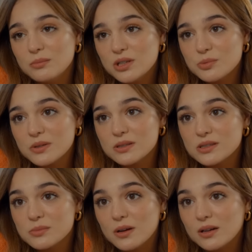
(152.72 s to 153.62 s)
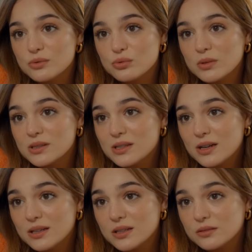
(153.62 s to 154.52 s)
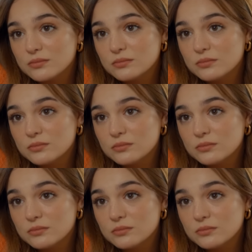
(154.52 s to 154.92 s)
في بنت بتحب تعيش مع شب هيك عيشة